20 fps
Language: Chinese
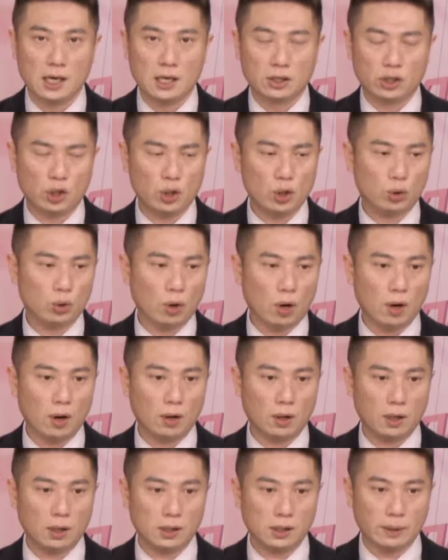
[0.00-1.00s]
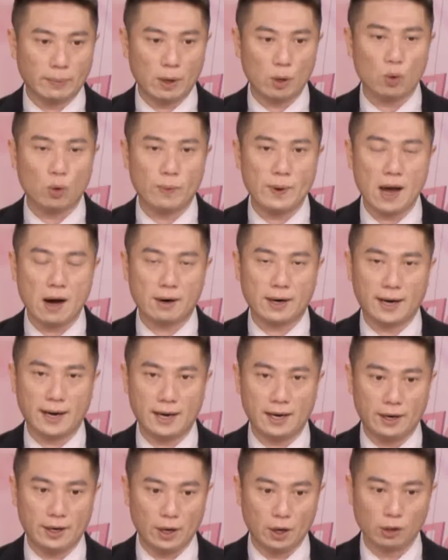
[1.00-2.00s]
至于说什么股票可
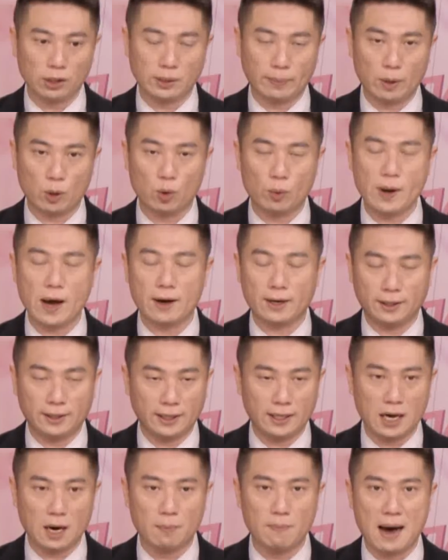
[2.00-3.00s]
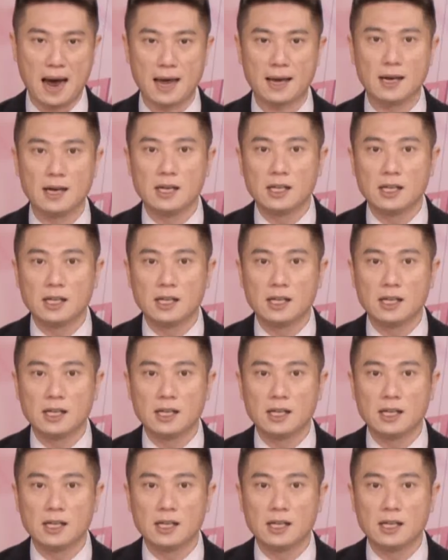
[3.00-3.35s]
以留，什么股票一定要卖，